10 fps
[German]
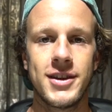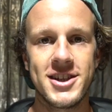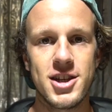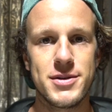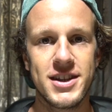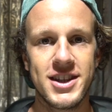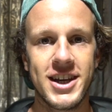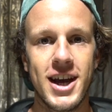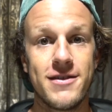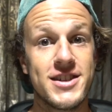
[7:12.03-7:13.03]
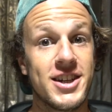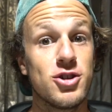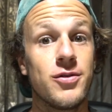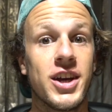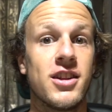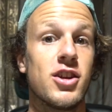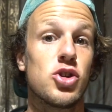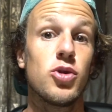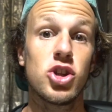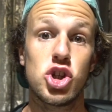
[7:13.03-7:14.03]
Deshalb sind die Caves nicht nur wegen der
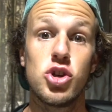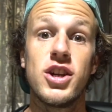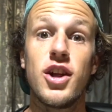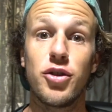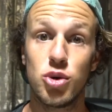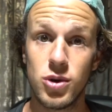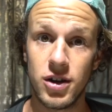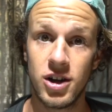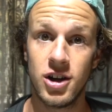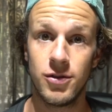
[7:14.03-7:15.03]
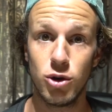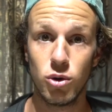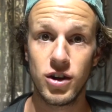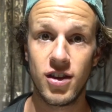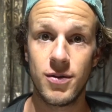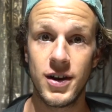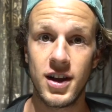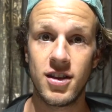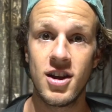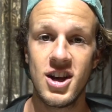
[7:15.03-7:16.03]
wunderschönen Natur
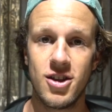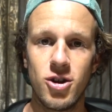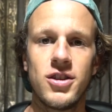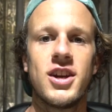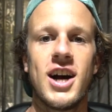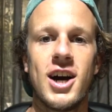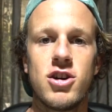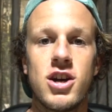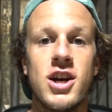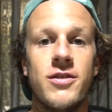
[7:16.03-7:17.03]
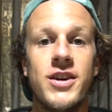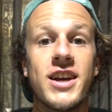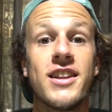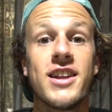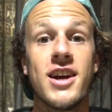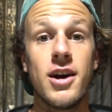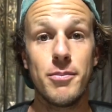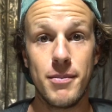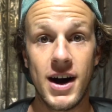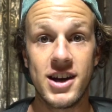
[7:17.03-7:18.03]
lohnenswert, sondern auch wegen der
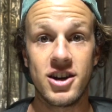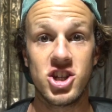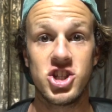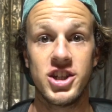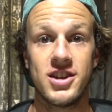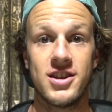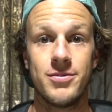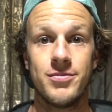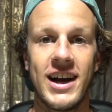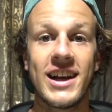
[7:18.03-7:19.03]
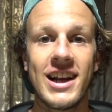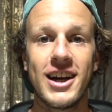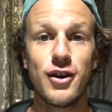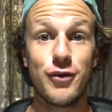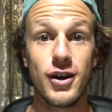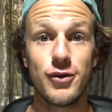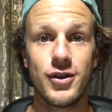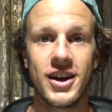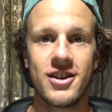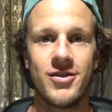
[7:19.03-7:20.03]
Maya-Geschichte. Ein kleiner Fun
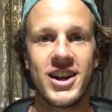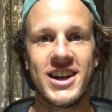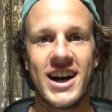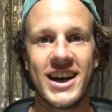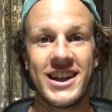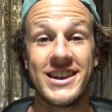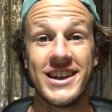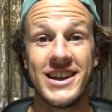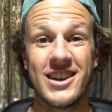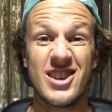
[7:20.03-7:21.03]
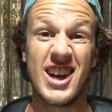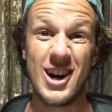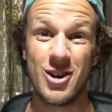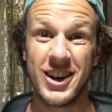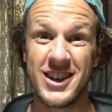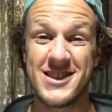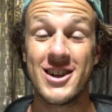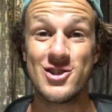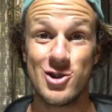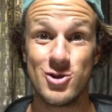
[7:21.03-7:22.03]
Fact, welcher eigentlich eher traurig ist
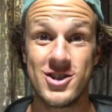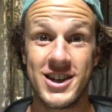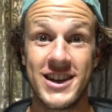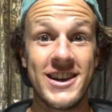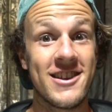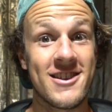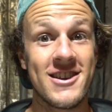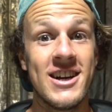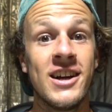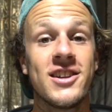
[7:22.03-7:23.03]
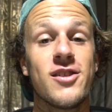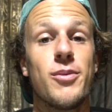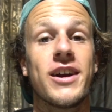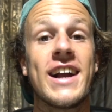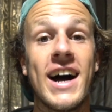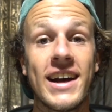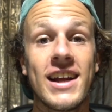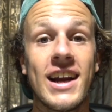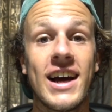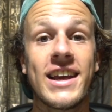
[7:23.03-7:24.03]
als lustig, ist, dass man
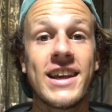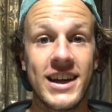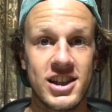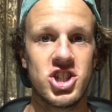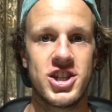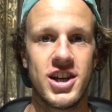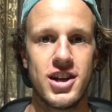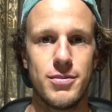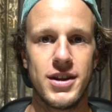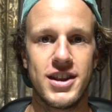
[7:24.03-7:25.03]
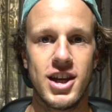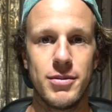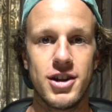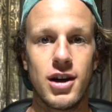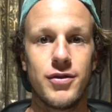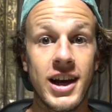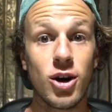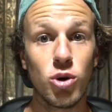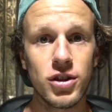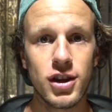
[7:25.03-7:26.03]
keinerlei Gegenstände mitnehmen darf. Der
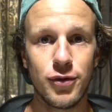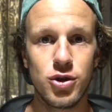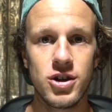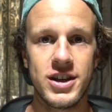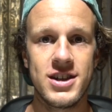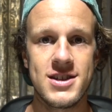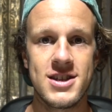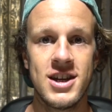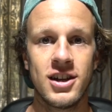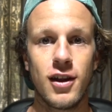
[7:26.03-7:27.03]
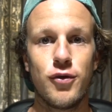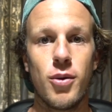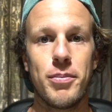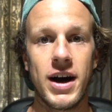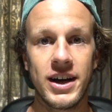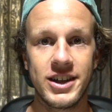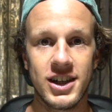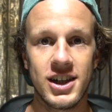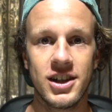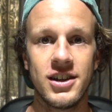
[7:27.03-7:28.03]
Grund dafür ist, dass vor ein paar
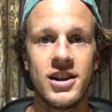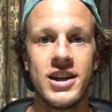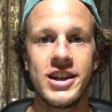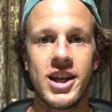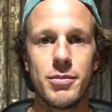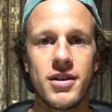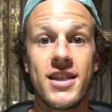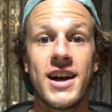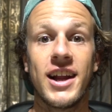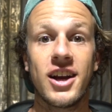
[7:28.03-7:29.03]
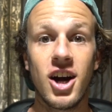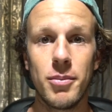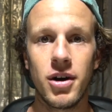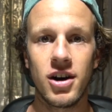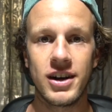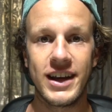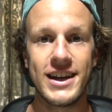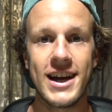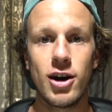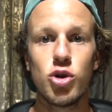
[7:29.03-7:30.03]
Jahren jemand seine Kamera
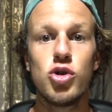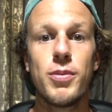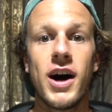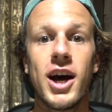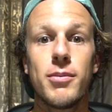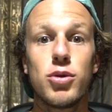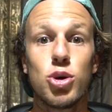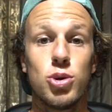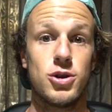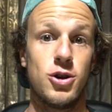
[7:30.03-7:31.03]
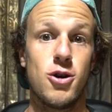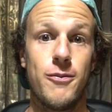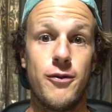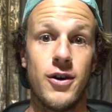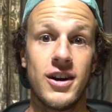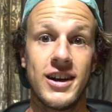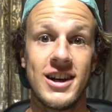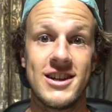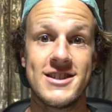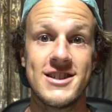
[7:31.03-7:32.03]
genau über einem Totenkopf fallen
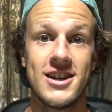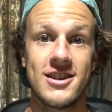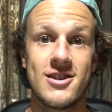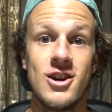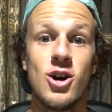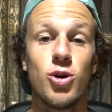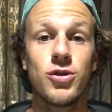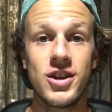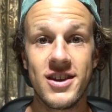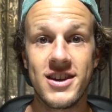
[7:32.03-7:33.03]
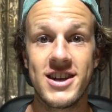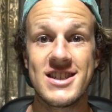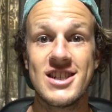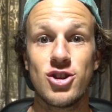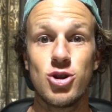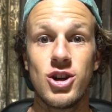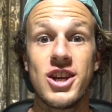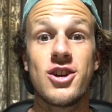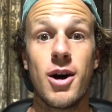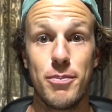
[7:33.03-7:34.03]
gelassen hat und diese jetzt
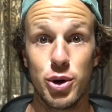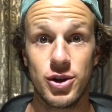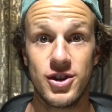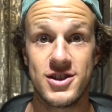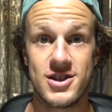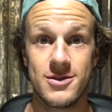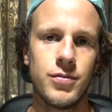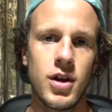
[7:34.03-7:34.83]
natürlich kaputt ist.